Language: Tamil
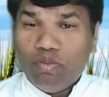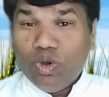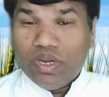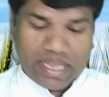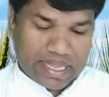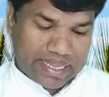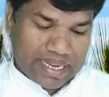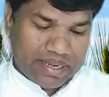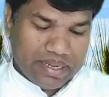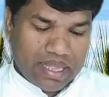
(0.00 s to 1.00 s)
மூன்று
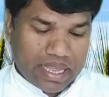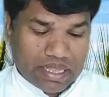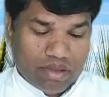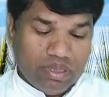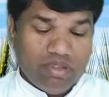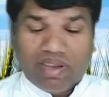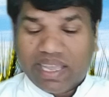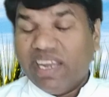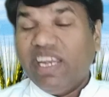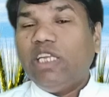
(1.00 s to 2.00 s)
கதைகள் அதாவது
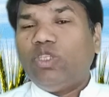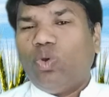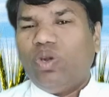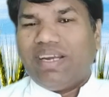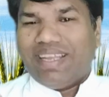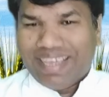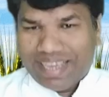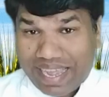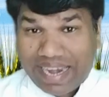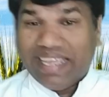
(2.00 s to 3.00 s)
வயலில் தோன்றிய
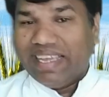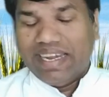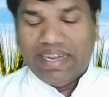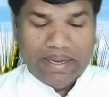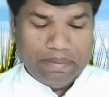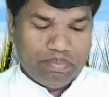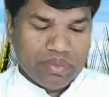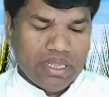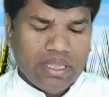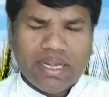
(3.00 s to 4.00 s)
கலைகள்
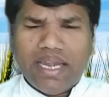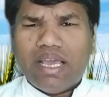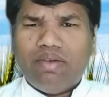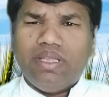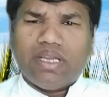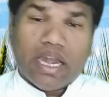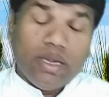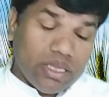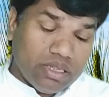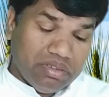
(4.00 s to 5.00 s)
இரண்டாவது
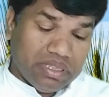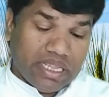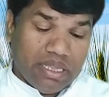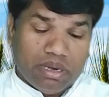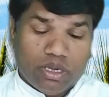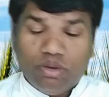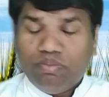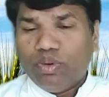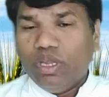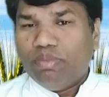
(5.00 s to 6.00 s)
கடுகு விதை
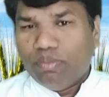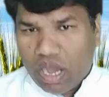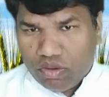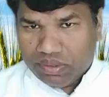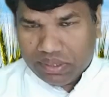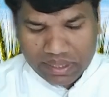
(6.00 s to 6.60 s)
மற்றும் புளிப்பு மாவு